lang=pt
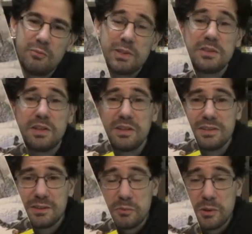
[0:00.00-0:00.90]
mas eu tenho a
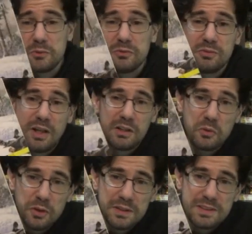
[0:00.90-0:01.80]
edição número 1, a
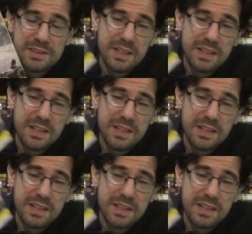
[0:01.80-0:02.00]
2,